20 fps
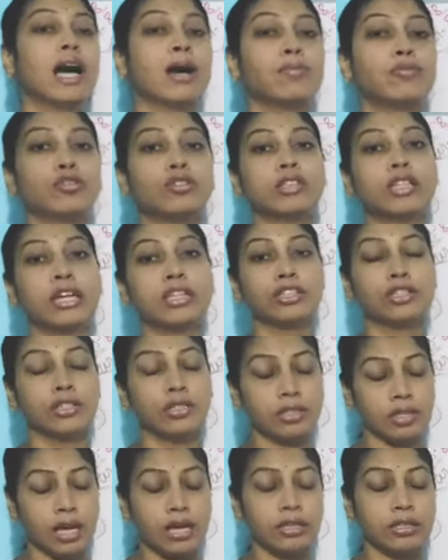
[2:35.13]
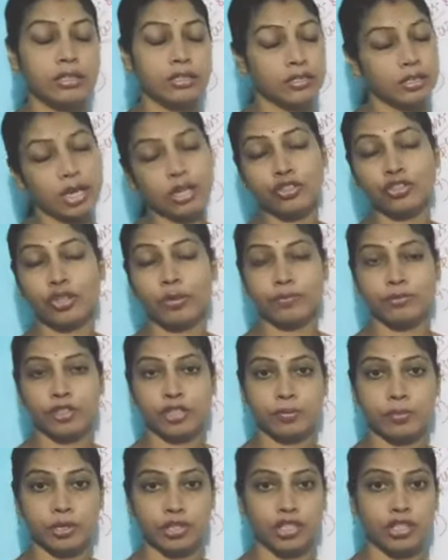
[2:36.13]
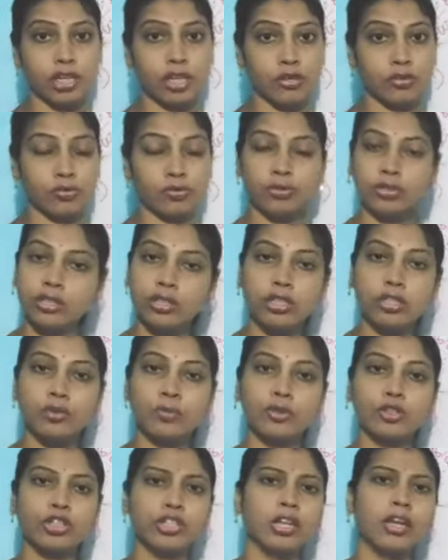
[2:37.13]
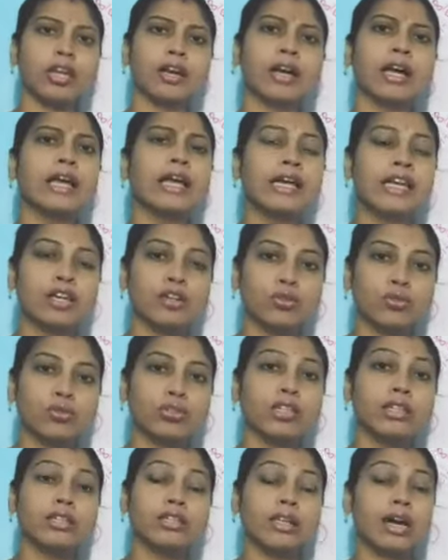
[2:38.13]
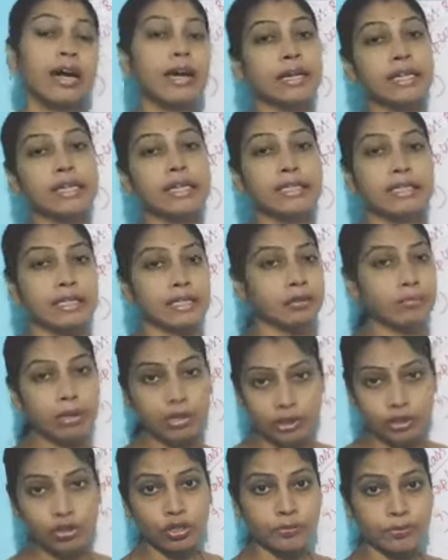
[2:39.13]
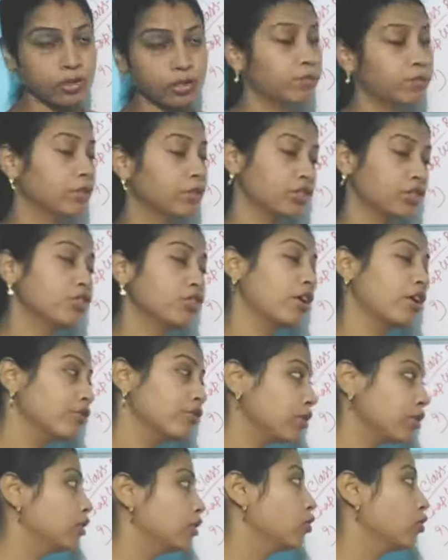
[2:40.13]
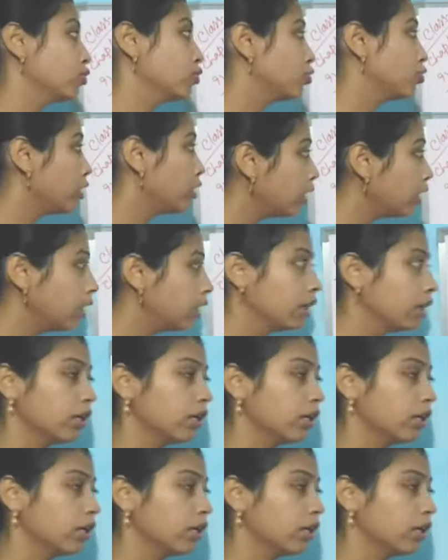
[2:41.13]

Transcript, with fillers: আমন ধাসের ধানের চাষ সবচেয়ে বেশি কারণ নদী তীরবর্তী এলাকায় নদীর ধারে এঁটেল মাটি সবচেয়ে বেশি হয় সেই অঞ্চলে